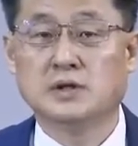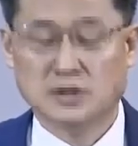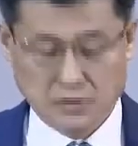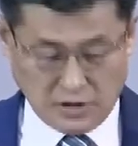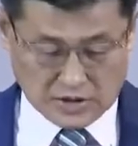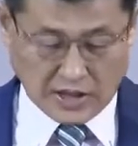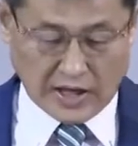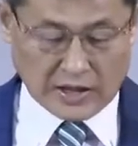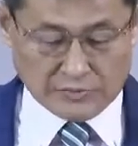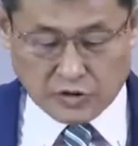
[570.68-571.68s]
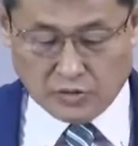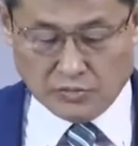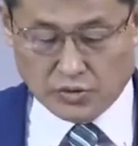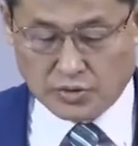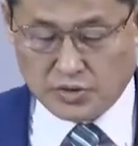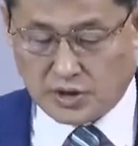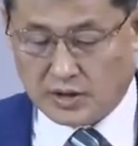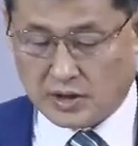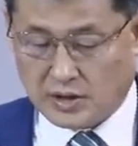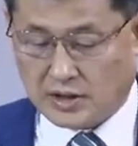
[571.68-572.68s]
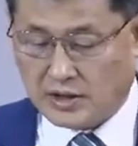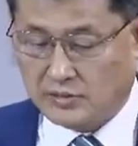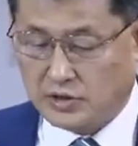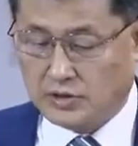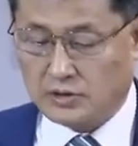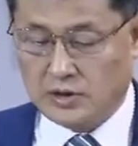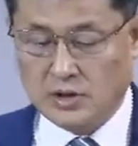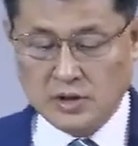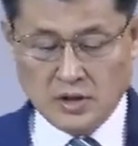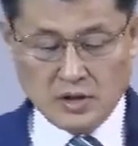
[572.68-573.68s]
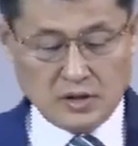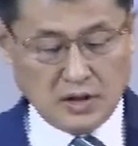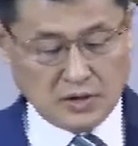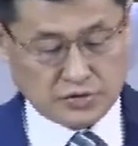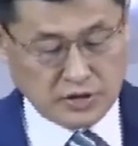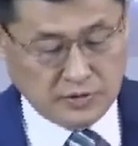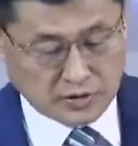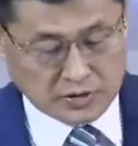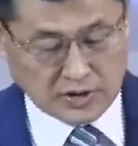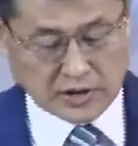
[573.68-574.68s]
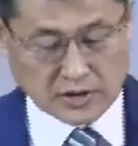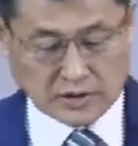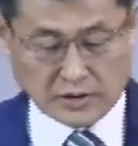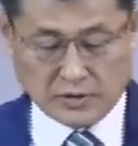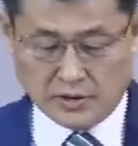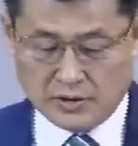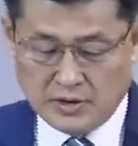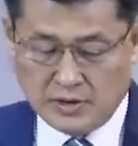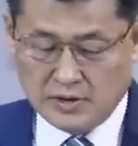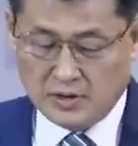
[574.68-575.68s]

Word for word: 그런데 사람들은 무슨 생각을 하냐면요. 예수님이 어떻게 하셨다고요?